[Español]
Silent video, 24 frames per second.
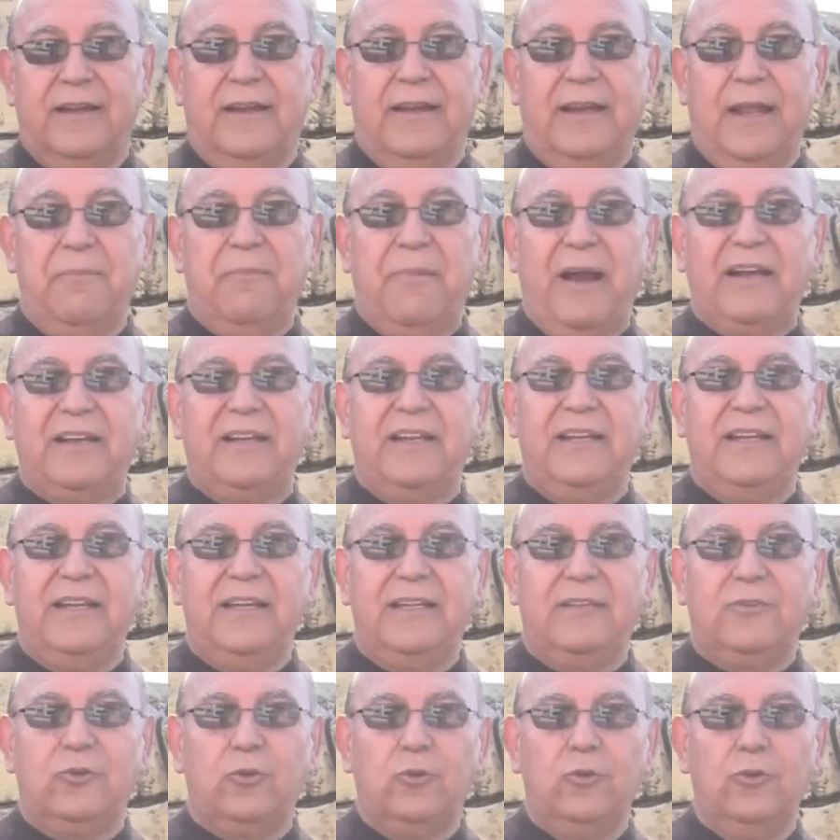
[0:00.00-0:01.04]
La
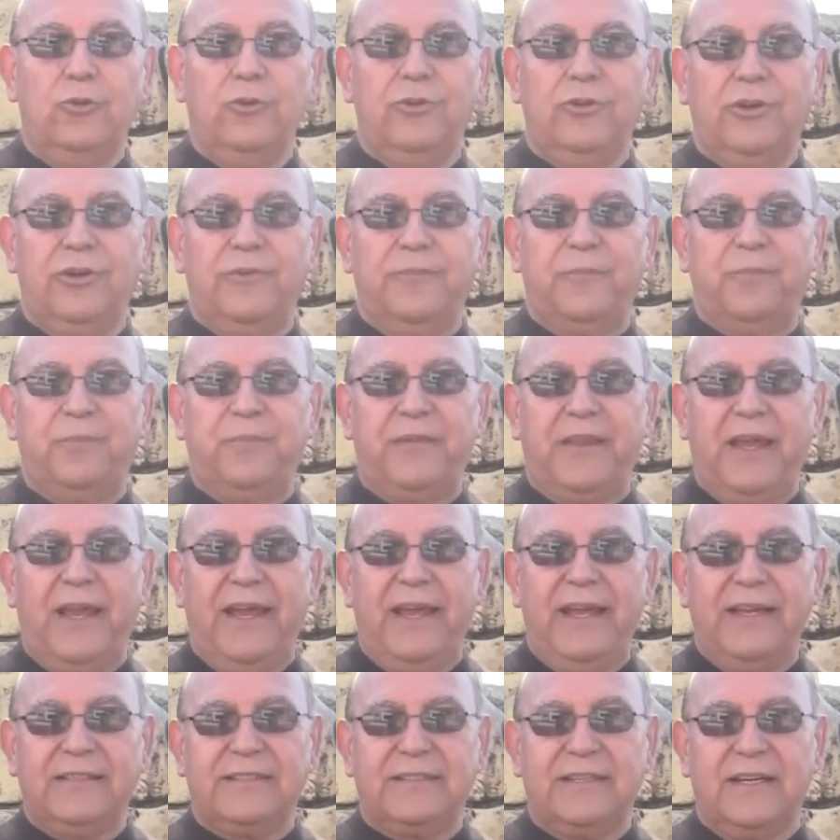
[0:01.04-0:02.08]
magnitud
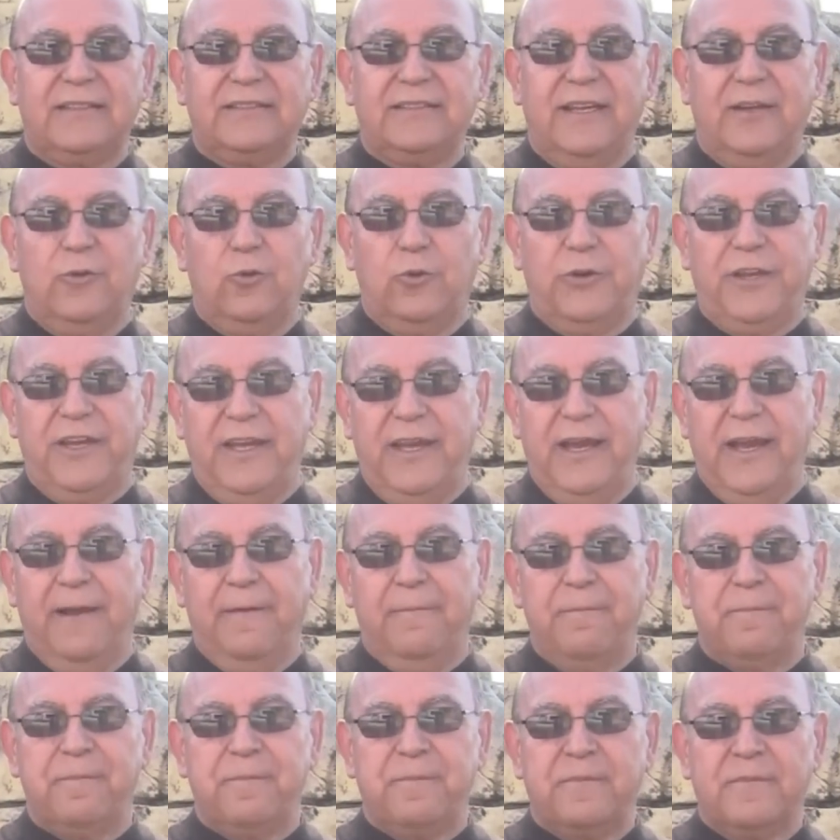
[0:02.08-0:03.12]
de esta cirugía
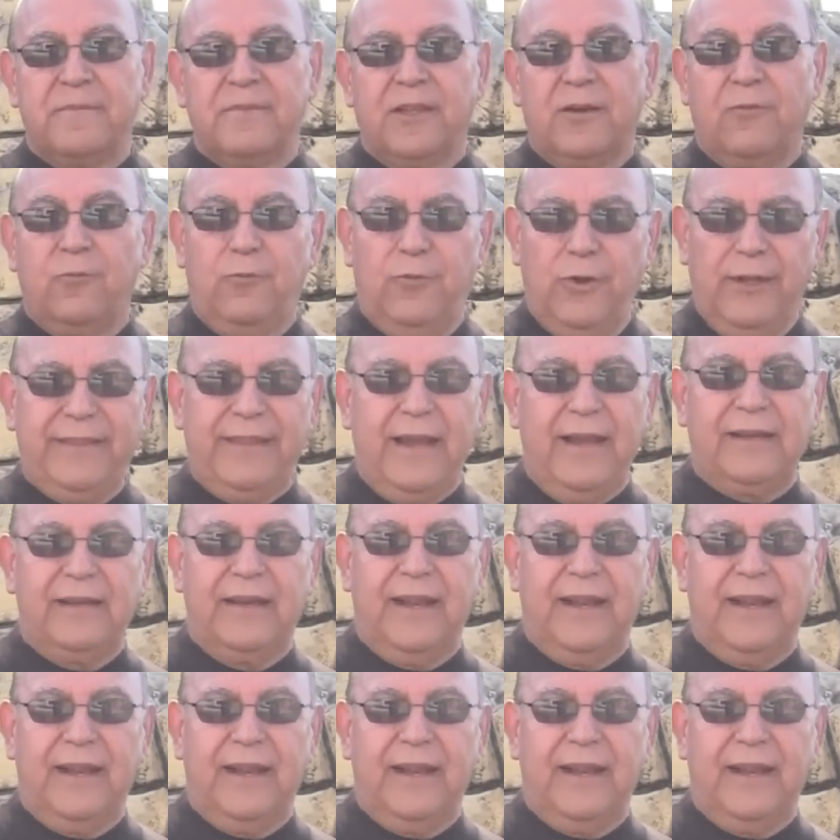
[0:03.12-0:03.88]
fue tan